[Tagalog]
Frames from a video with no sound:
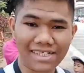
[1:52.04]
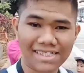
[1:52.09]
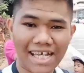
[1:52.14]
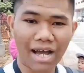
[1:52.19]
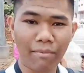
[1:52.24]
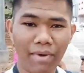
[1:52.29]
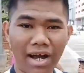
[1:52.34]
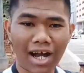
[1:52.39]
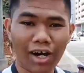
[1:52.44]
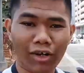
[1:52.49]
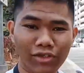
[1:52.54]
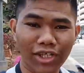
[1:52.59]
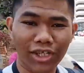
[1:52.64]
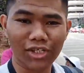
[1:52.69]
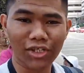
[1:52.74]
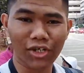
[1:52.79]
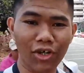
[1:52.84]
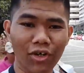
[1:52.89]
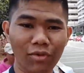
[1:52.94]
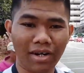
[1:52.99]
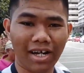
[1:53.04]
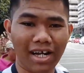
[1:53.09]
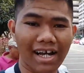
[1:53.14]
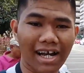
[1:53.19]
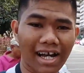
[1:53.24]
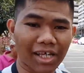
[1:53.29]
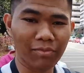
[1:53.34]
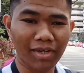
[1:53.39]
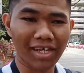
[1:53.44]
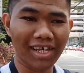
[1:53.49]
may kasama ako dito, mga
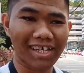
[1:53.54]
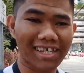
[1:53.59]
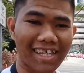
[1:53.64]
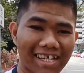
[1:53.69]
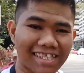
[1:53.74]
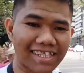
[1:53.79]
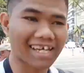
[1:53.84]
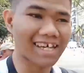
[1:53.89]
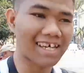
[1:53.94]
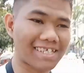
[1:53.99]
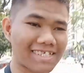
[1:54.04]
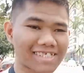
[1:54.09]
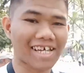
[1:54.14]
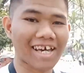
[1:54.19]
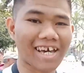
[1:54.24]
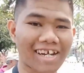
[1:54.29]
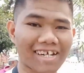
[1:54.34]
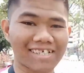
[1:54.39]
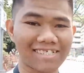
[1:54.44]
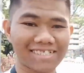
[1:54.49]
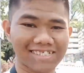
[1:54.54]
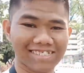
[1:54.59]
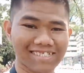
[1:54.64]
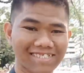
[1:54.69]
kaibigan natin. Sir,